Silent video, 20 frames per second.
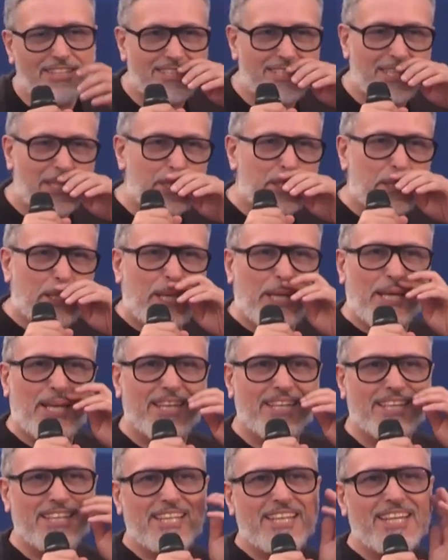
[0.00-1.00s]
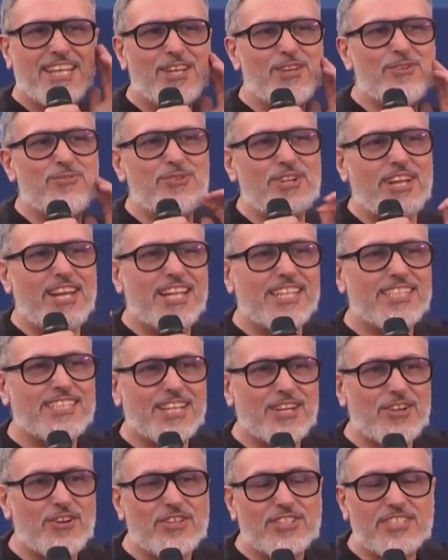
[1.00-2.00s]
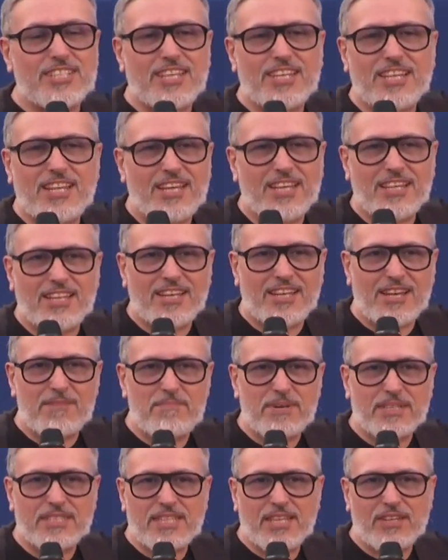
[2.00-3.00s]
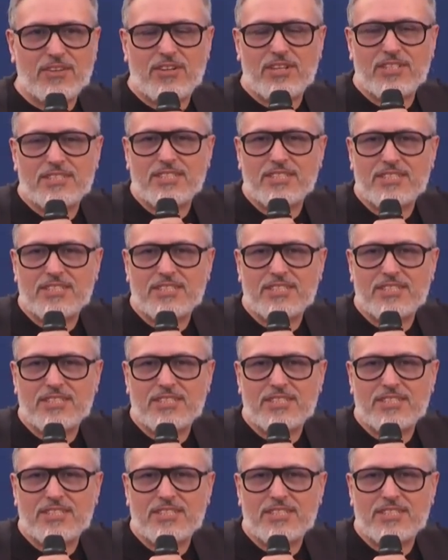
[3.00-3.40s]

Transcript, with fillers: nel senso che l'una e l'altra cosa eh, appartengono alla